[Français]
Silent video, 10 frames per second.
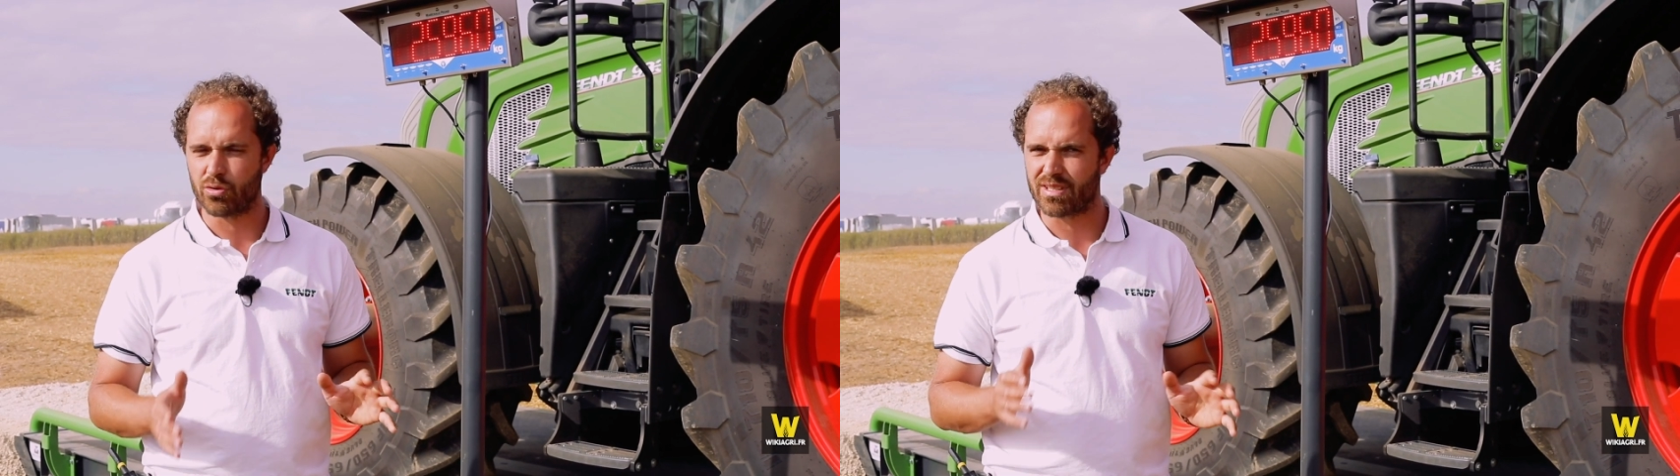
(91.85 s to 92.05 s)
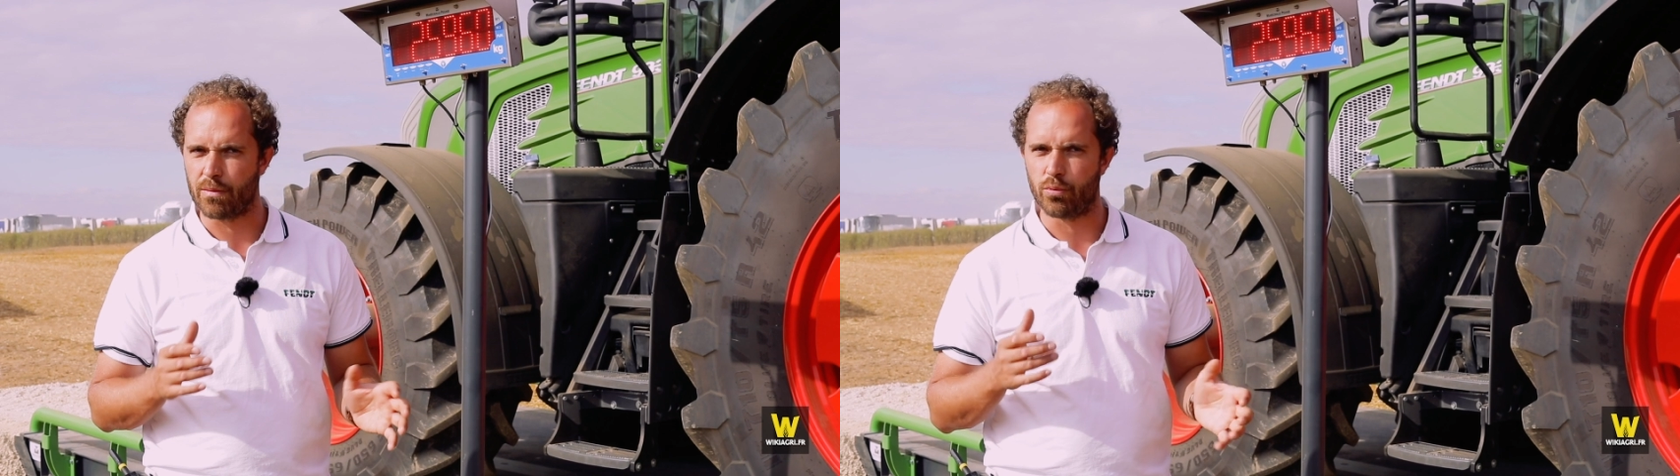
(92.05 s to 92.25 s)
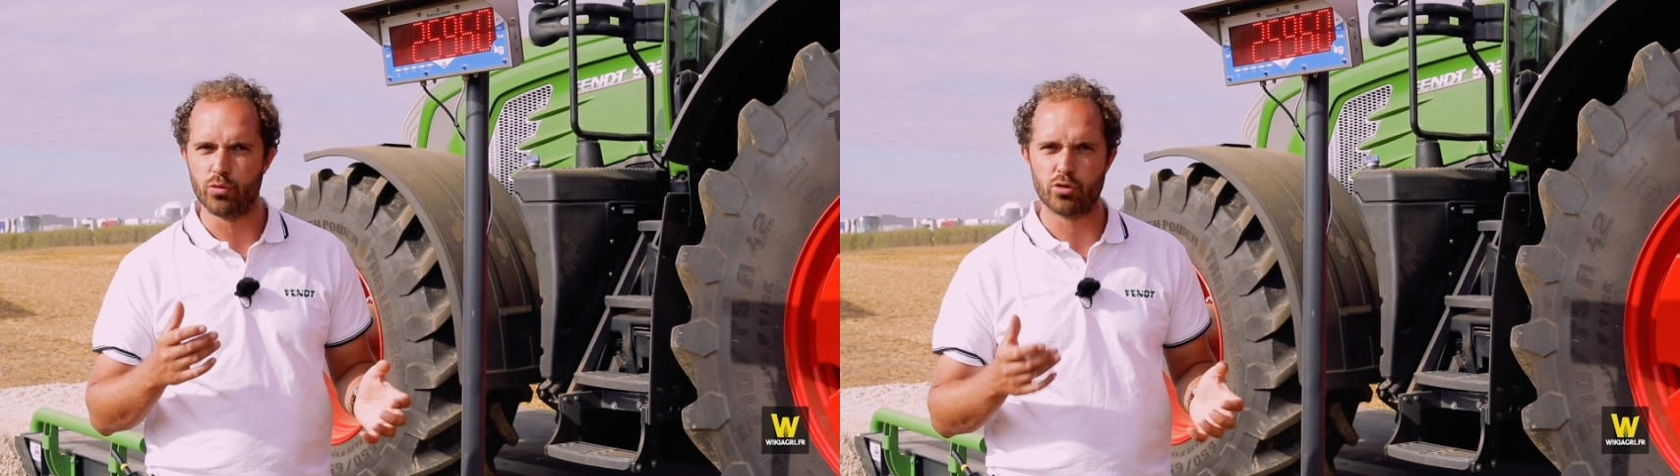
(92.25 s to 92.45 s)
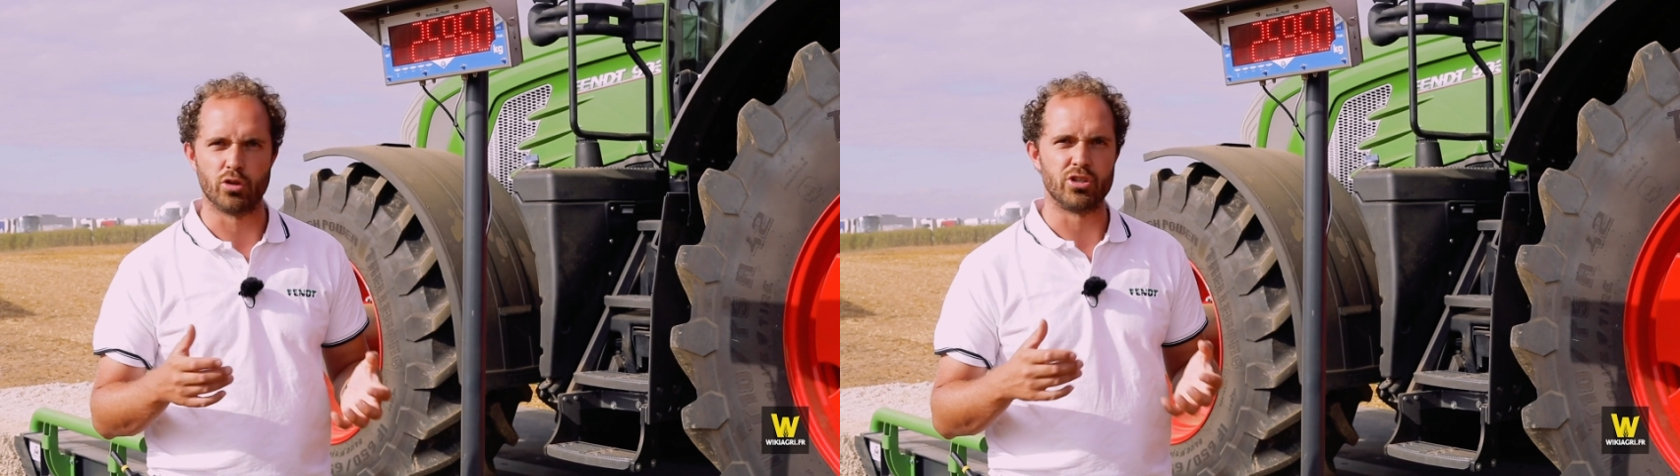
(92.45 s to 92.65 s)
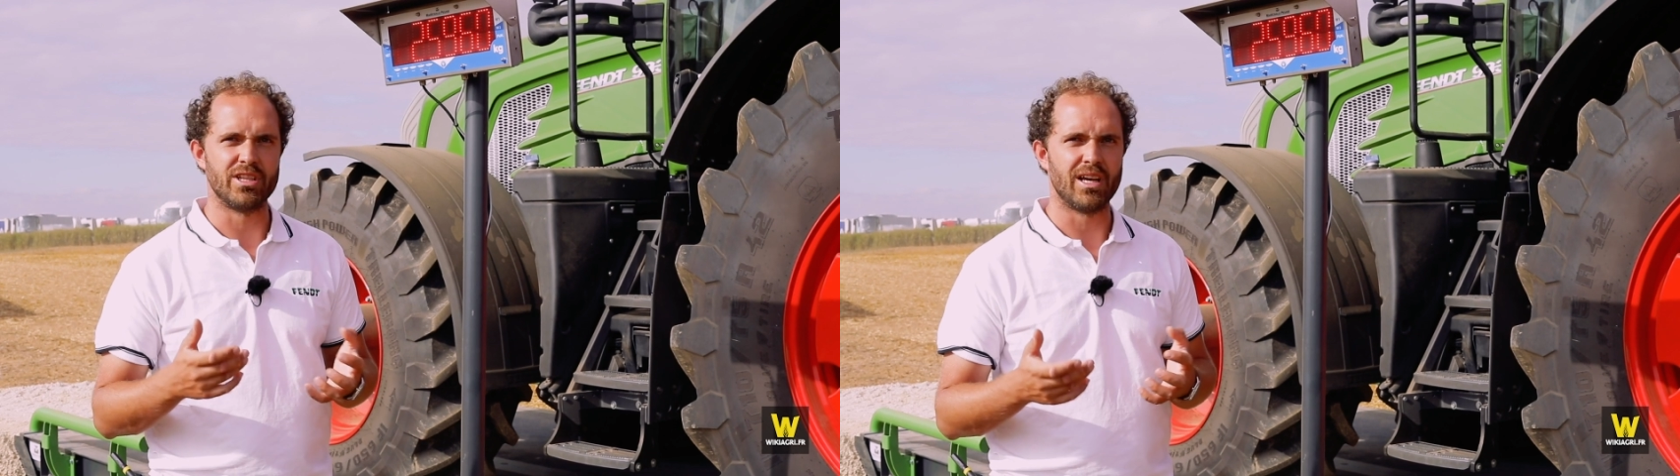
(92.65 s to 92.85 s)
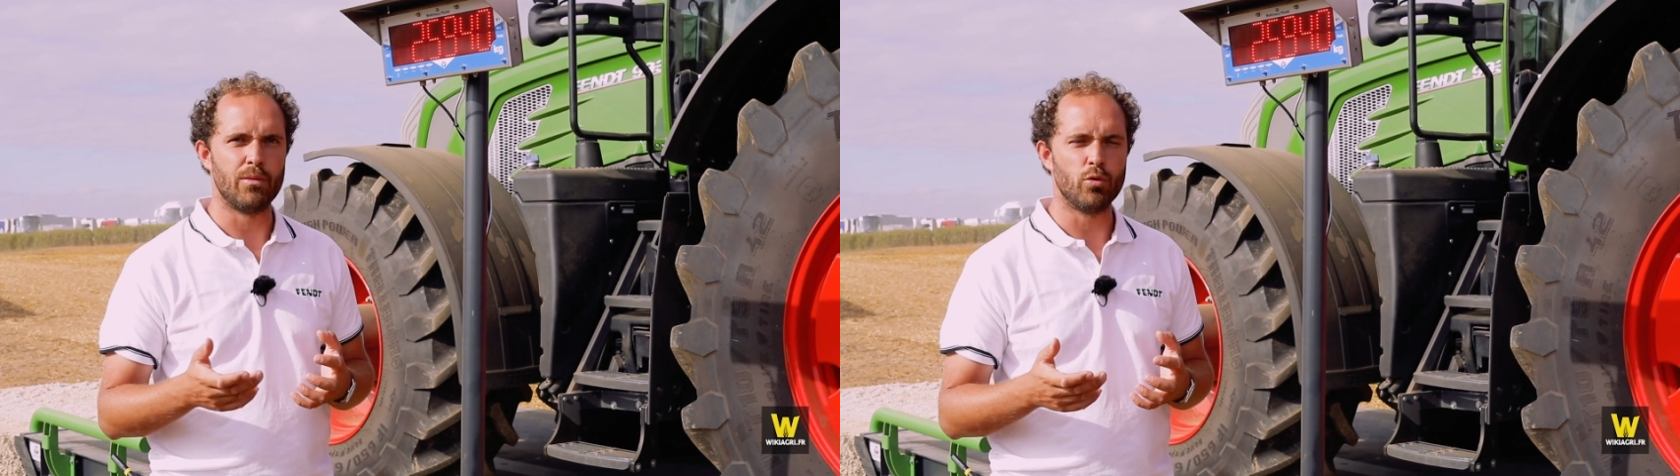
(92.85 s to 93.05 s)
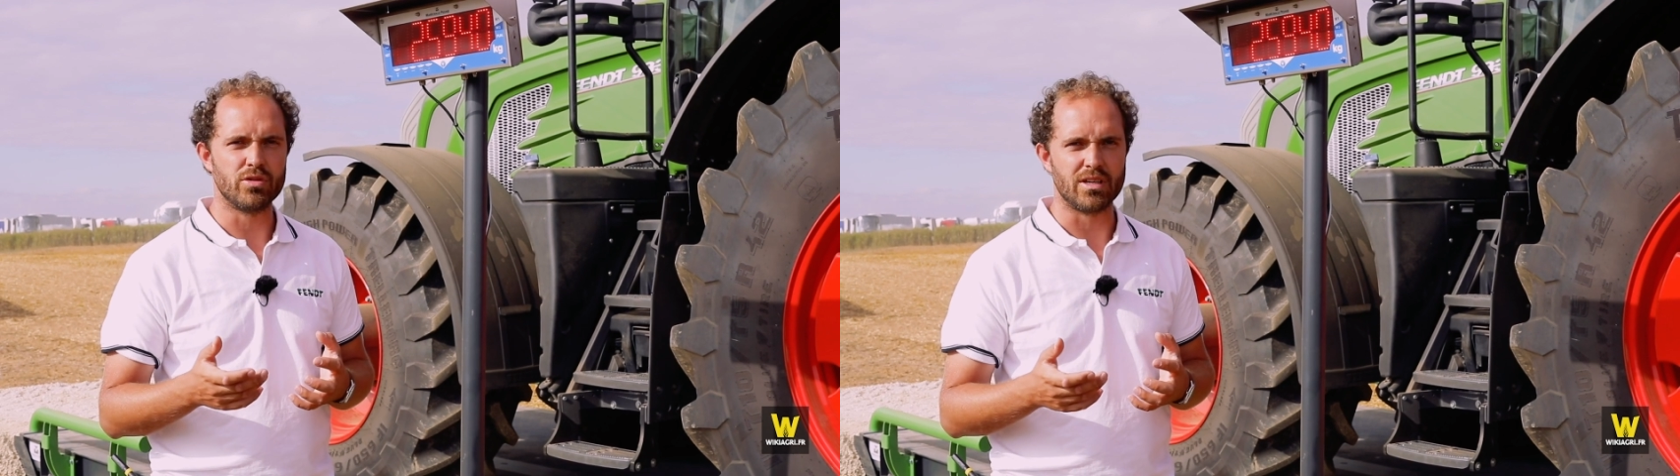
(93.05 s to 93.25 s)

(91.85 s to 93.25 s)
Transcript: Là, on serait plus euh, généralement